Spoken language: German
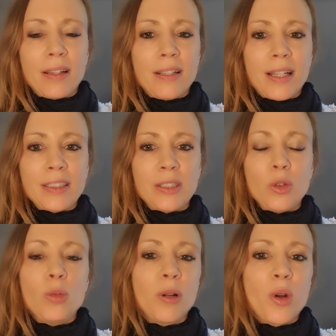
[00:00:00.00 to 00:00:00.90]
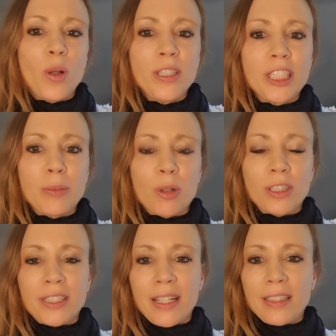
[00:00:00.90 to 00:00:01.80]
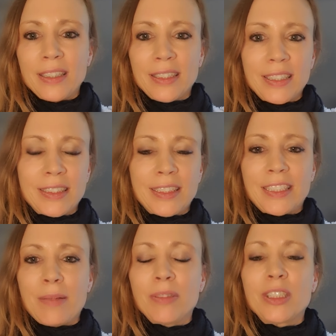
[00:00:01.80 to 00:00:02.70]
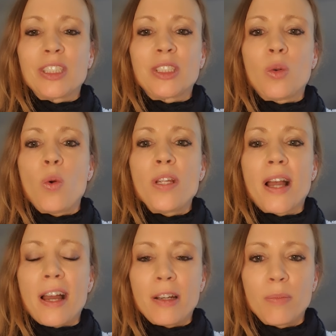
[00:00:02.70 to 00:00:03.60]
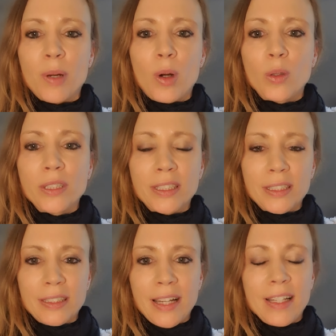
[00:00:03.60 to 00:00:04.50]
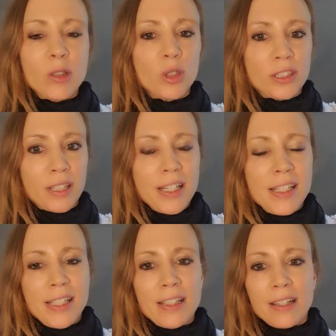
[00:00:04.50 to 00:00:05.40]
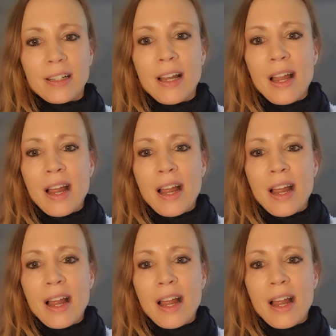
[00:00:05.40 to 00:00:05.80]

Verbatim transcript: dass über 90 Prozent des gesamten Sojaanbaus der Industrie dienen,